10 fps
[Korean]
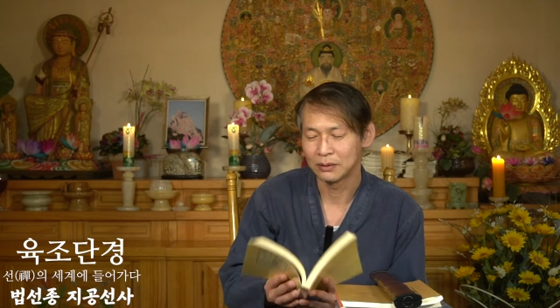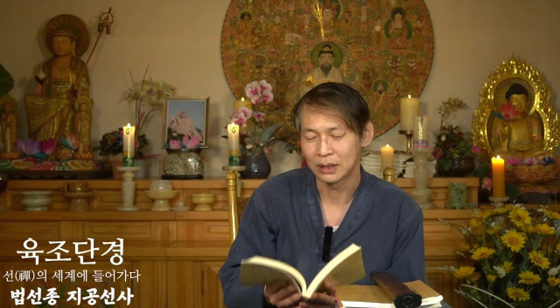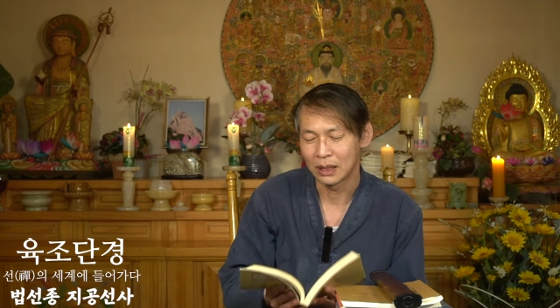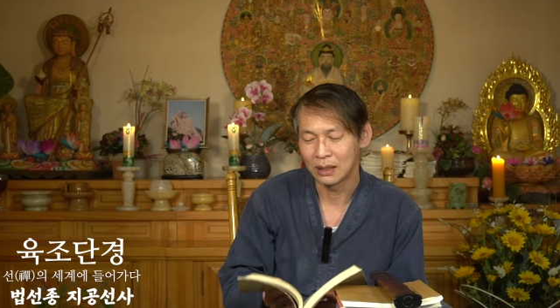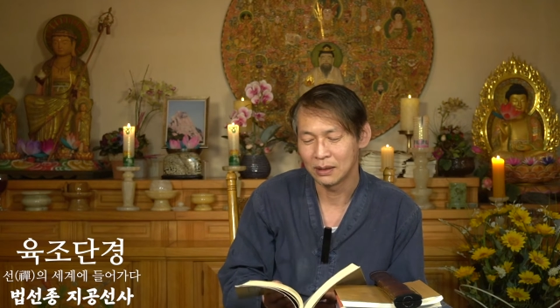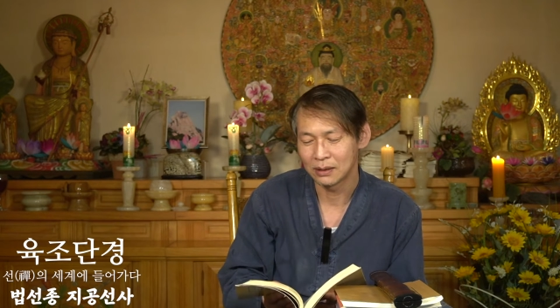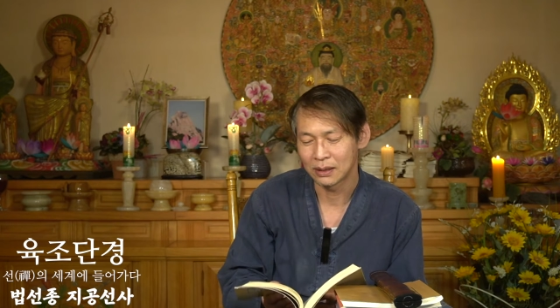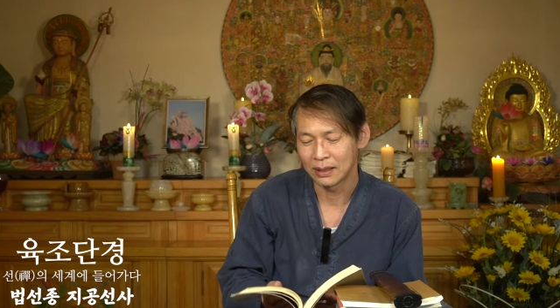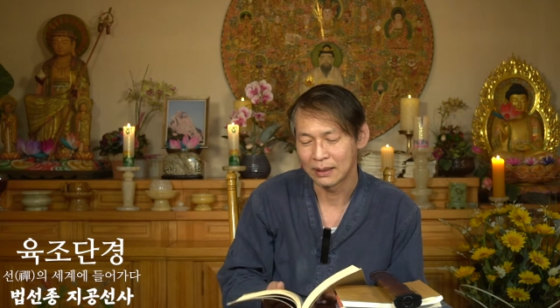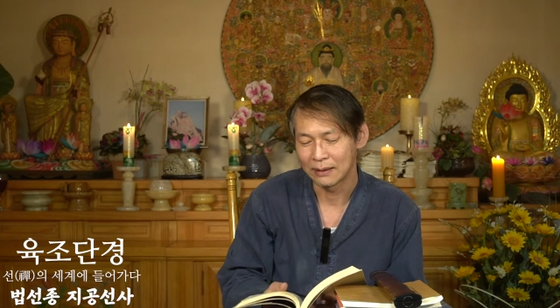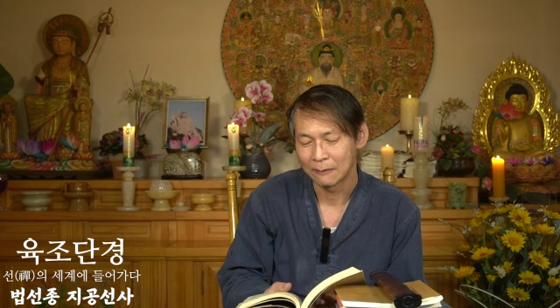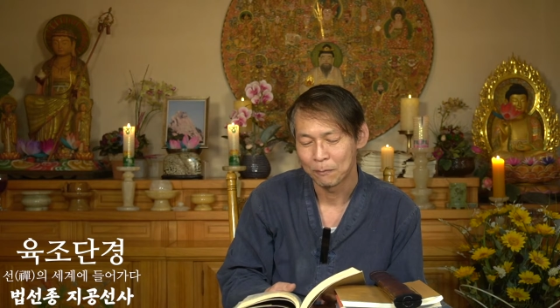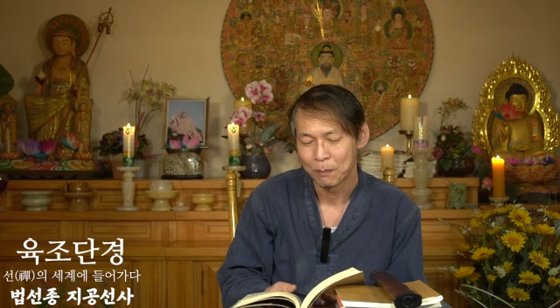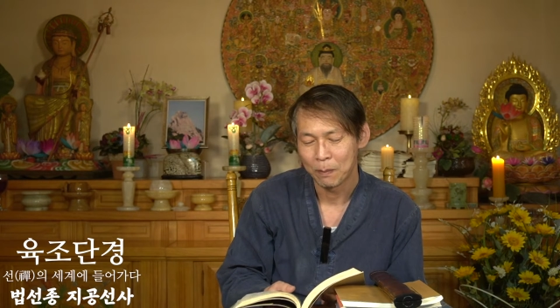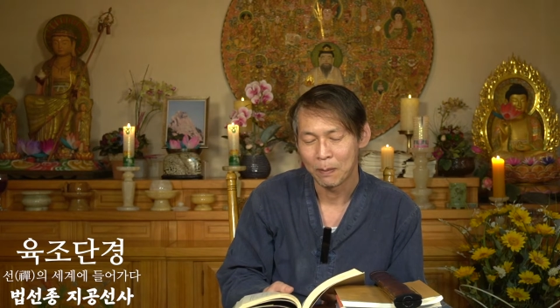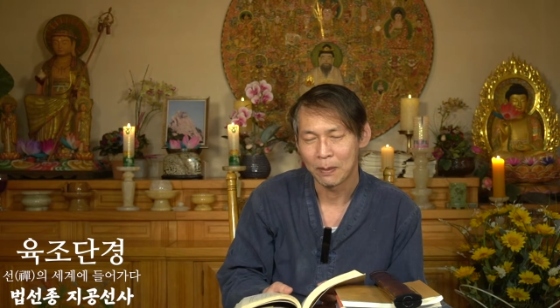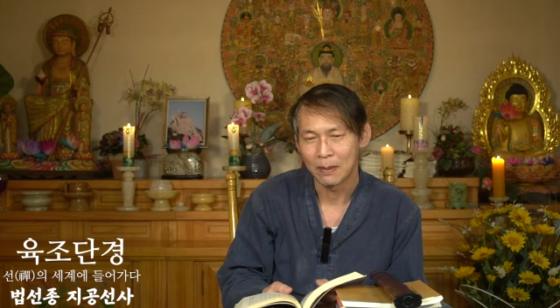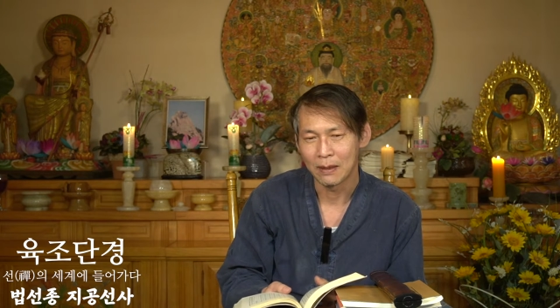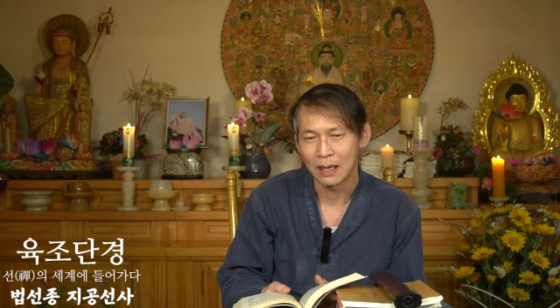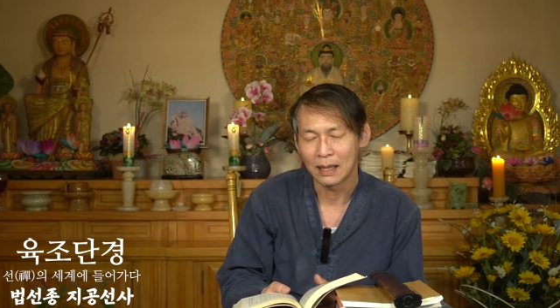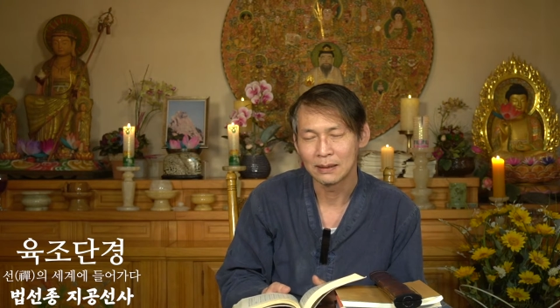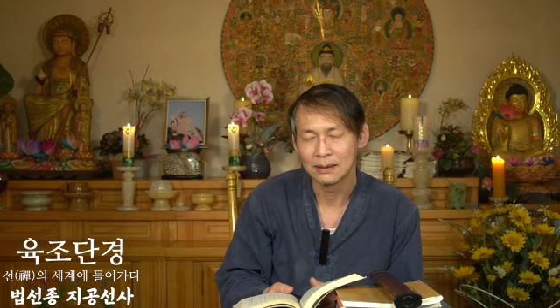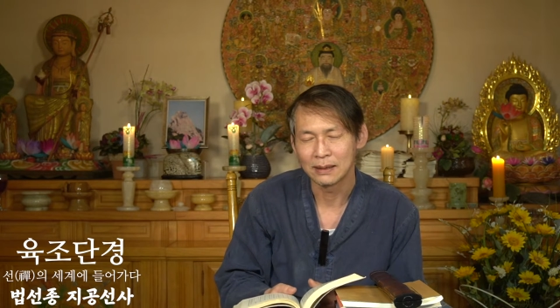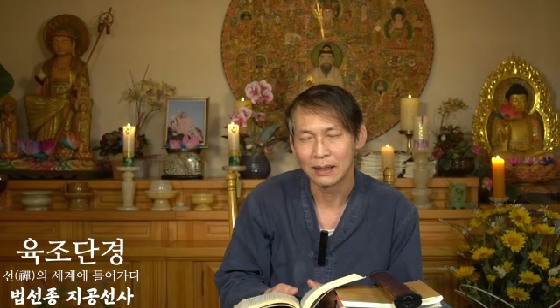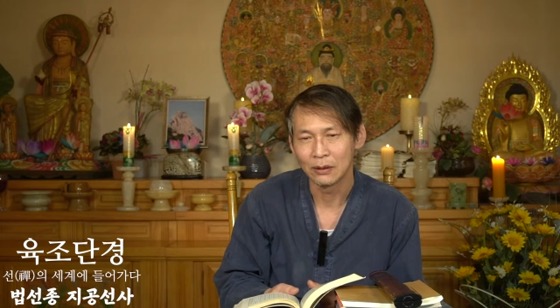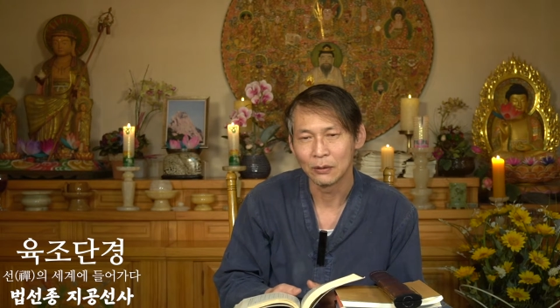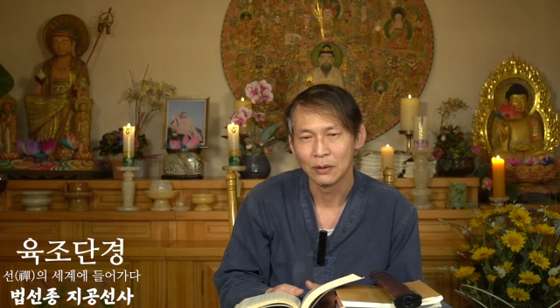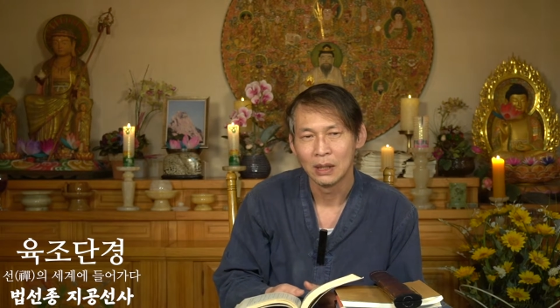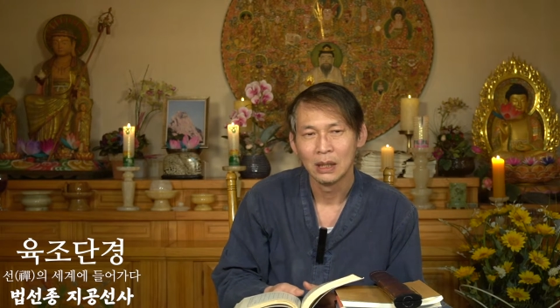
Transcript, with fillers: 제가 이렇게 음, 하는 거예요.